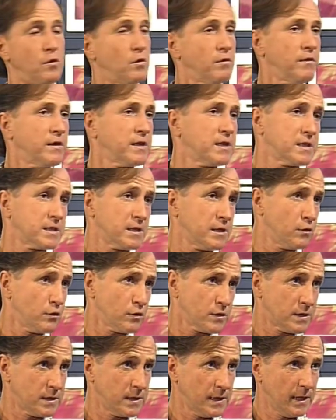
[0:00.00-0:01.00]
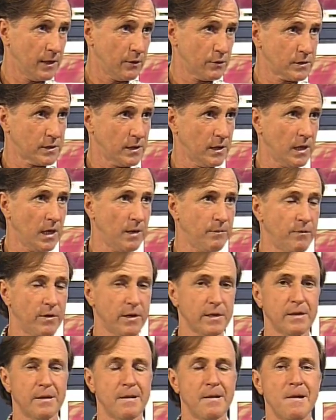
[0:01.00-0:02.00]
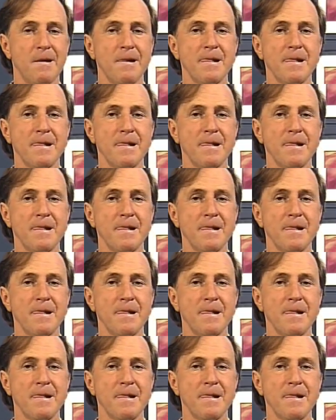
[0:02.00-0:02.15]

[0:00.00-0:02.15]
für irgendwelche sinnlosen Dinge ausgegeben werden.